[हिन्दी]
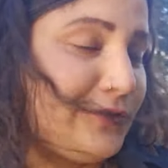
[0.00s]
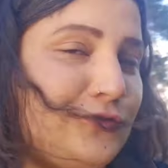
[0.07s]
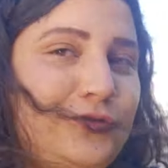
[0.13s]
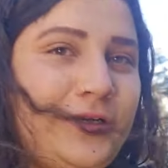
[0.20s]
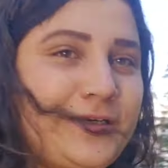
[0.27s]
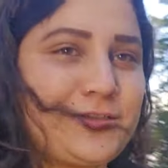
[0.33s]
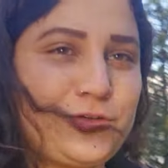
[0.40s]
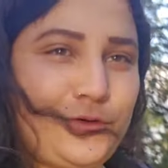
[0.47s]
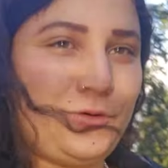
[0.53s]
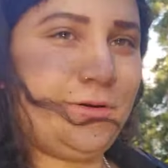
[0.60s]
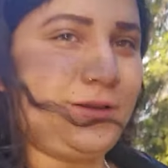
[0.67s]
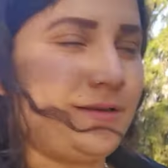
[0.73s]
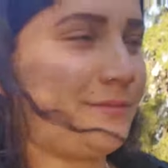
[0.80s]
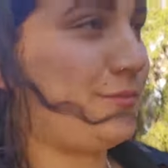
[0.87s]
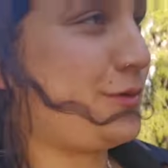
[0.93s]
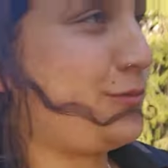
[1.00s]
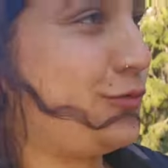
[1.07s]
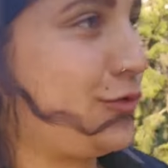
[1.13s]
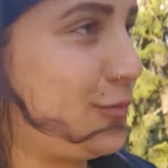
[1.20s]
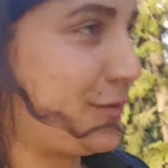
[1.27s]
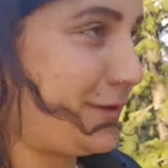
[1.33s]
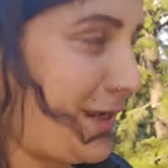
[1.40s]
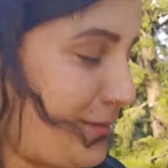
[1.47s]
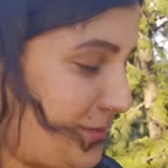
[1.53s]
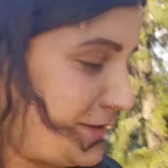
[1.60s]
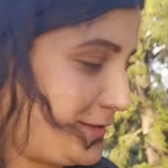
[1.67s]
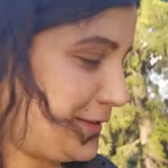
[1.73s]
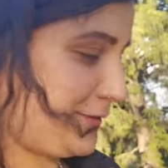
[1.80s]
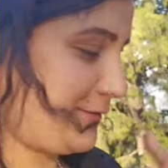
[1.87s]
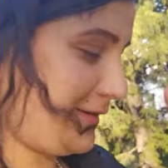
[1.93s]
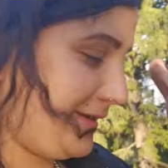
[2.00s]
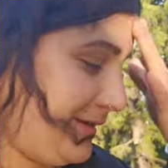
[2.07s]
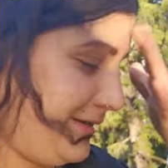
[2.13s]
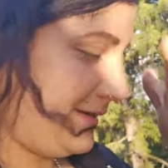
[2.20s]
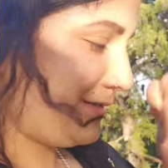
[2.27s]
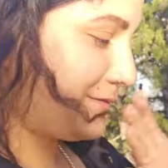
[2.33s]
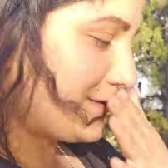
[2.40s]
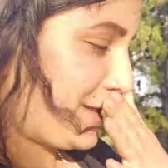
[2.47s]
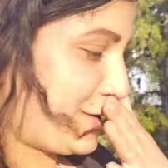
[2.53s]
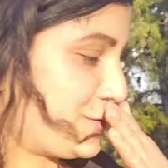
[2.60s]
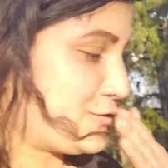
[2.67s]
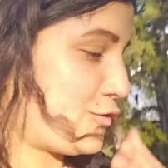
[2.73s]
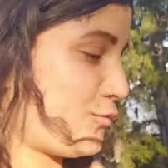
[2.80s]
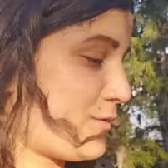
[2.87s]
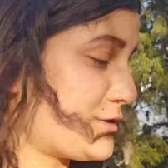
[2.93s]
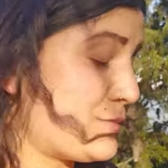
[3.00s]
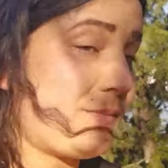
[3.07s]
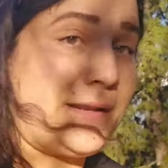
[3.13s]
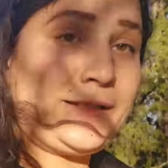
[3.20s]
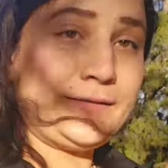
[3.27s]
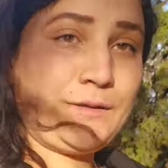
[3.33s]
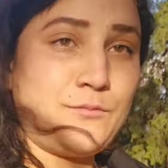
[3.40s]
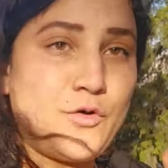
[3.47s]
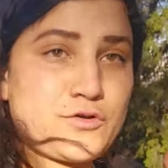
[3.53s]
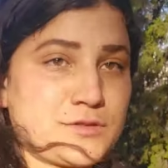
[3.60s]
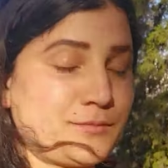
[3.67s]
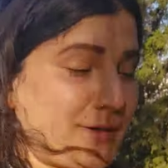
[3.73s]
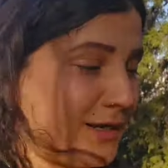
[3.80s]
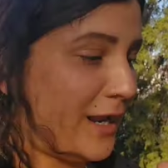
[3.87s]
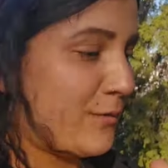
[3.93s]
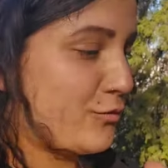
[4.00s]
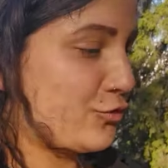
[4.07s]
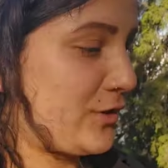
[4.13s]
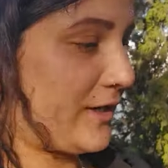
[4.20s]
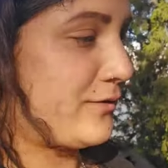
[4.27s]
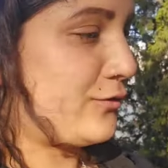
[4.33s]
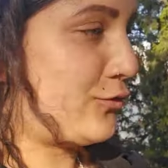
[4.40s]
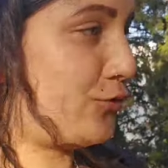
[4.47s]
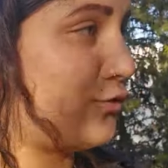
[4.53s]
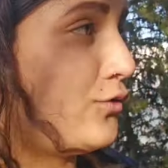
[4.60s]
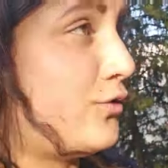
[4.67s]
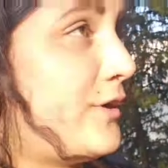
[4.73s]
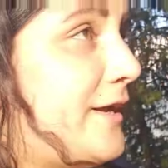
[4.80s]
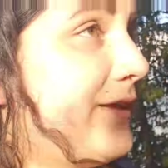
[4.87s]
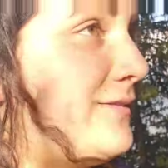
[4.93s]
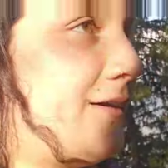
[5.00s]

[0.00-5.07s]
तो लेट्स गो प्रभु को प्रणाम करते हुए थैंक सो मच पहले ना मौसम ख़राब हो हो गया